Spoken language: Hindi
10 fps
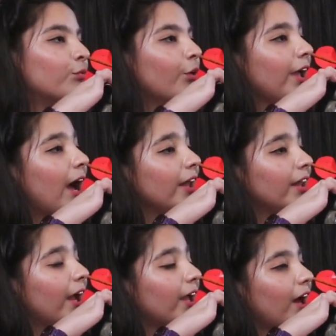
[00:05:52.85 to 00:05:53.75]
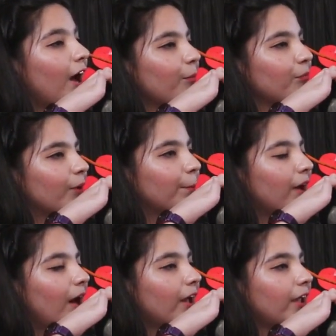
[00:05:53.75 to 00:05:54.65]
वो याद आएगा हम
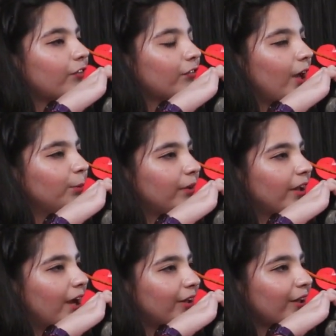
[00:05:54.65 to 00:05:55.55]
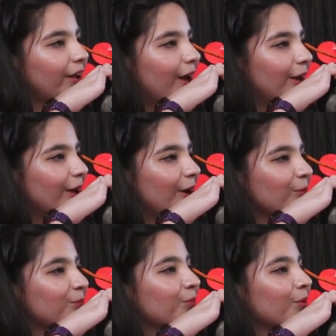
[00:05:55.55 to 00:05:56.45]
सबका एक साथ बिरयानी खाना
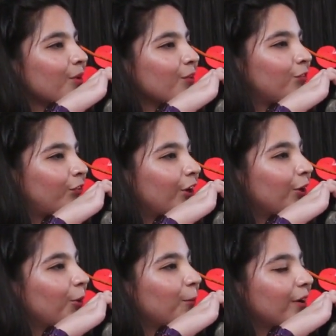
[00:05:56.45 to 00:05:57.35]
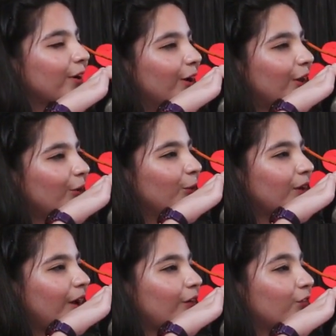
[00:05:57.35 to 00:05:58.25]
सीढ़ियों पर खड़े
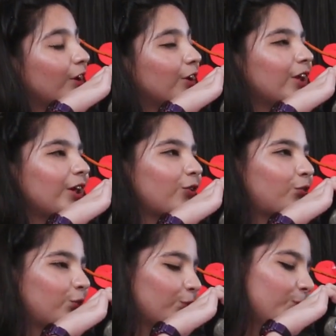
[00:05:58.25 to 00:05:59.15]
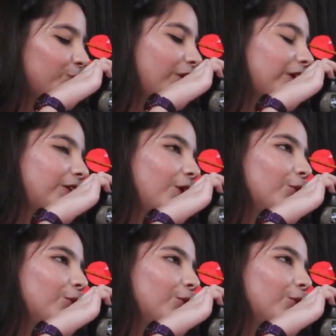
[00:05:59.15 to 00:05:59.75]
होकर सर्दी की धूप सेकते